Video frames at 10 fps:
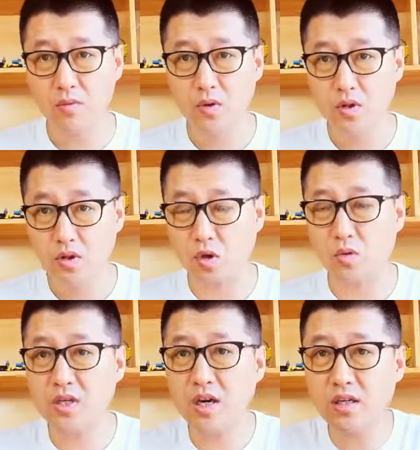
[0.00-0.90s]
走
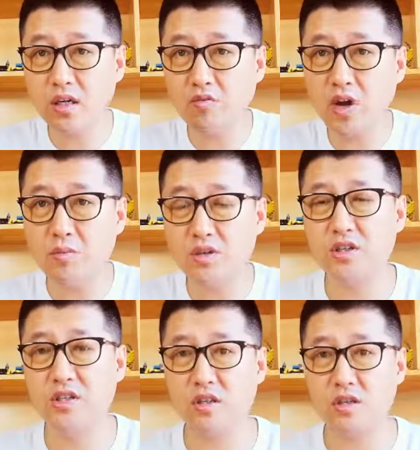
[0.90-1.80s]
向这个外部世
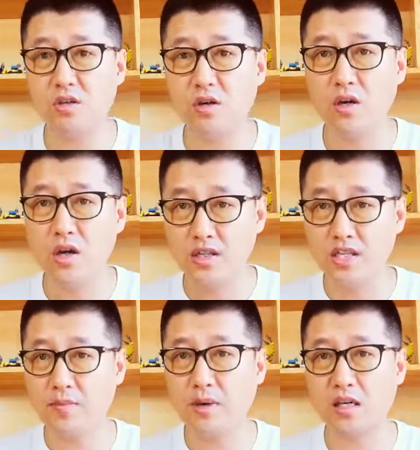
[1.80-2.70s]
界的时候，
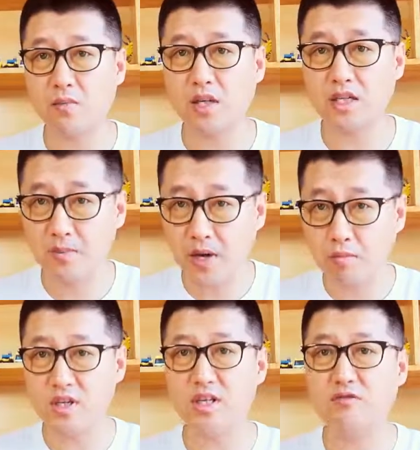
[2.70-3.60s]
先把什么呢？先把我
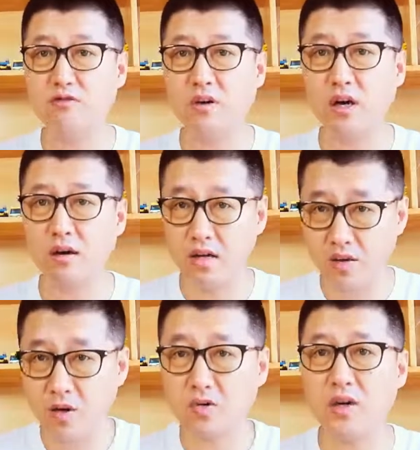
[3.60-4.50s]
们衣服穿好，里
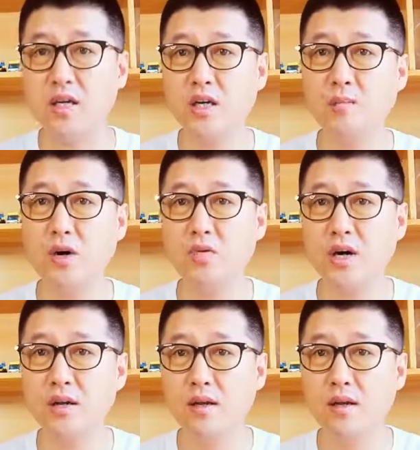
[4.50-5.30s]
面穿一个保暖，